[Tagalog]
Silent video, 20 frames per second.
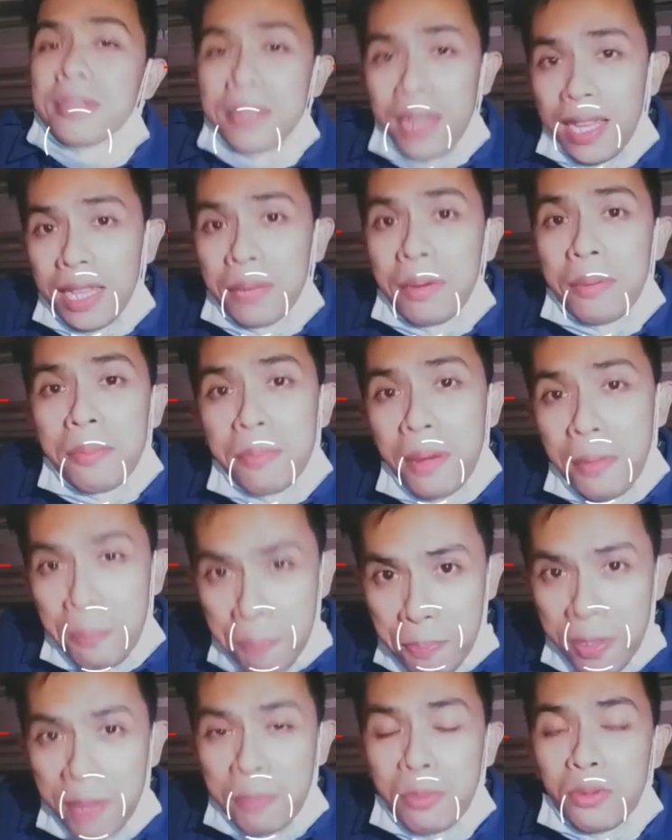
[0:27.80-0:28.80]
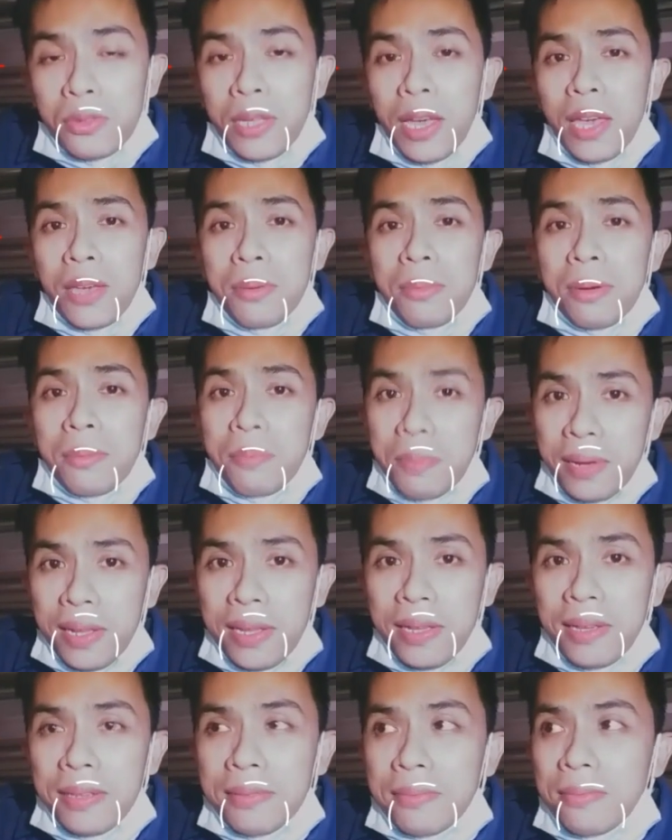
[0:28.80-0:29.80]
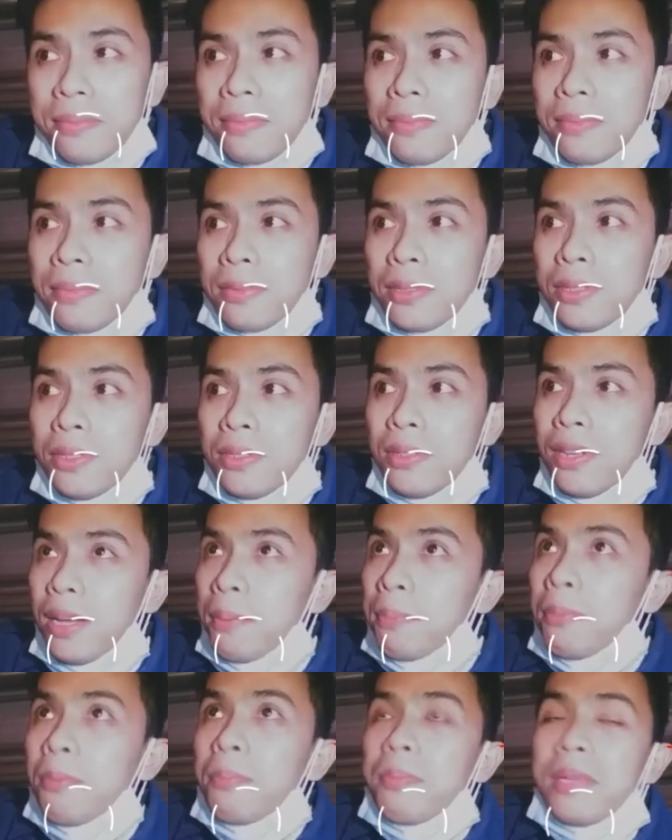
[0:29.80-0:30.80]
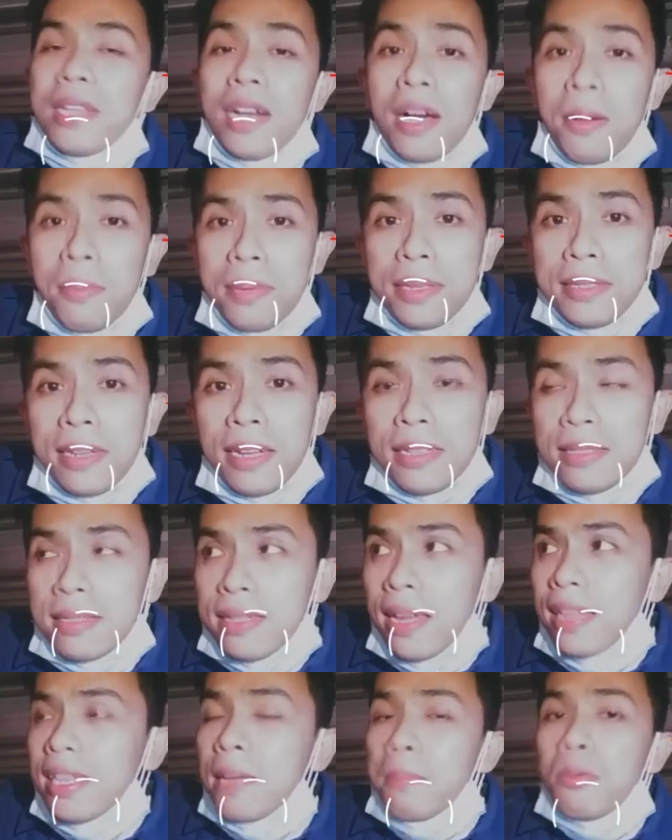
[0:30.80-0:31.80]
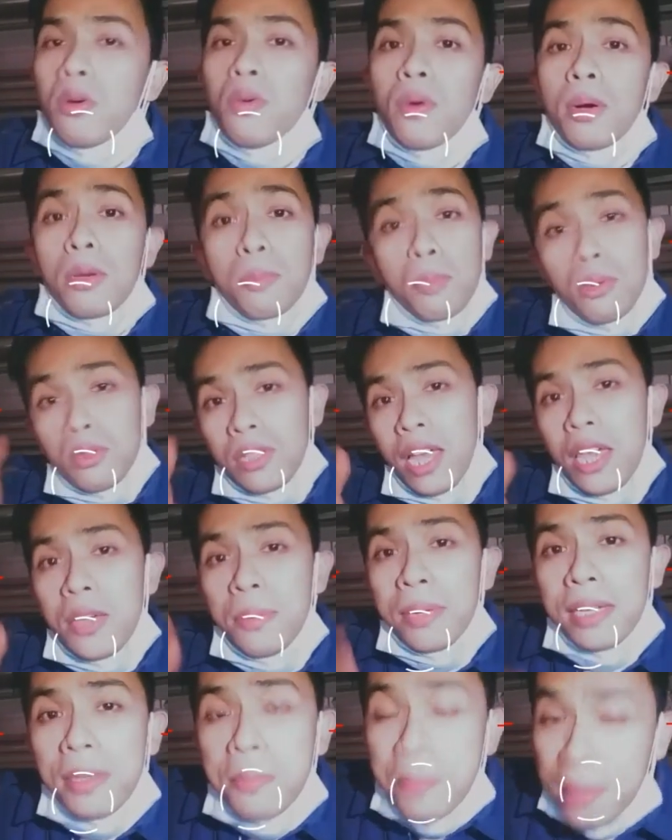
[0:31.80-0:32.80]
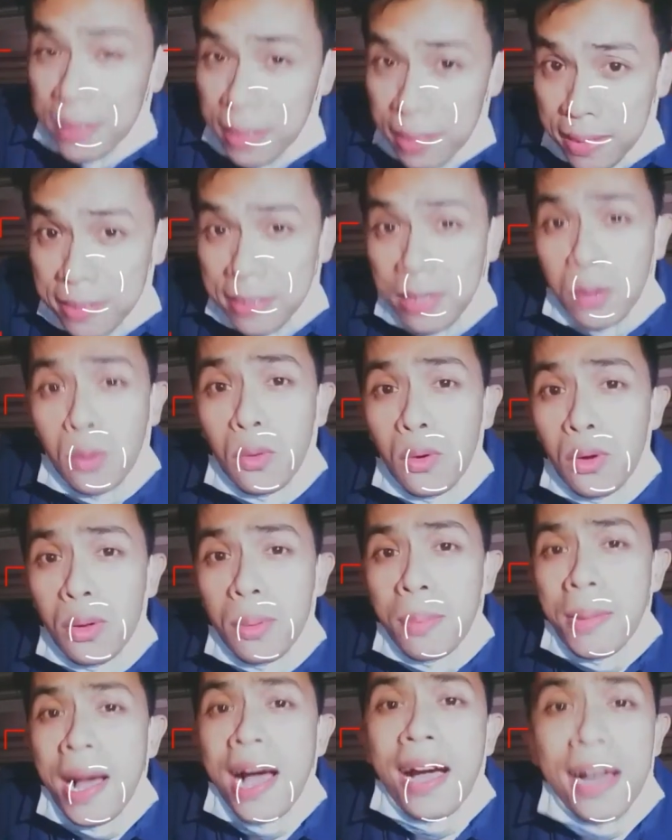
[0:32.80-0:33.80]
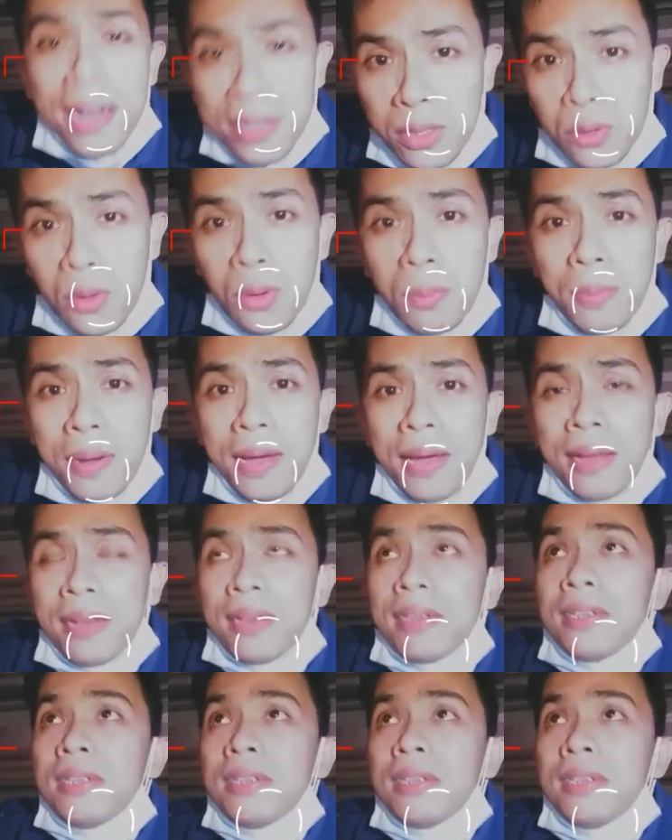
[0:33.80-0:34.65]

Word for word: Sana mag-pray po tayo, mag-pray. Yun lang po pinaka-base. At sana po wag po tayo maging matigas ng ulo mga katropa.